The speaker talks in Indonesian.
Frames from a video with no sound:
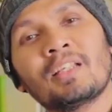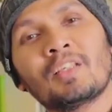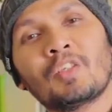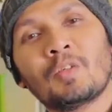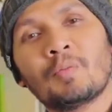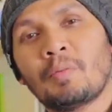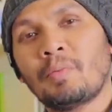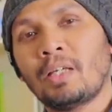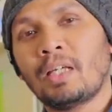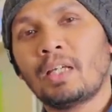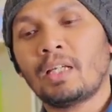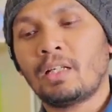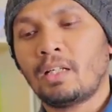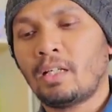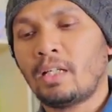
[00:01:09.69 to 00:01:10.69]
Coba
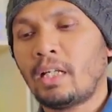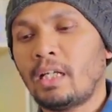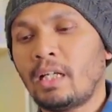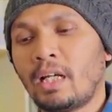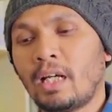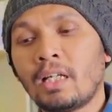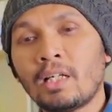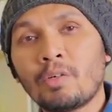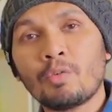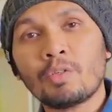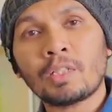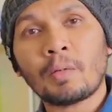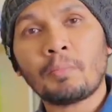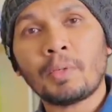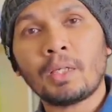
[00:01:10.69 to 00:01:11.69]
bayangin, ringan
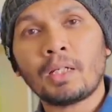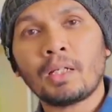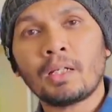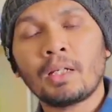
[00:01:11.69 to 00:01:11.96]
diucapin,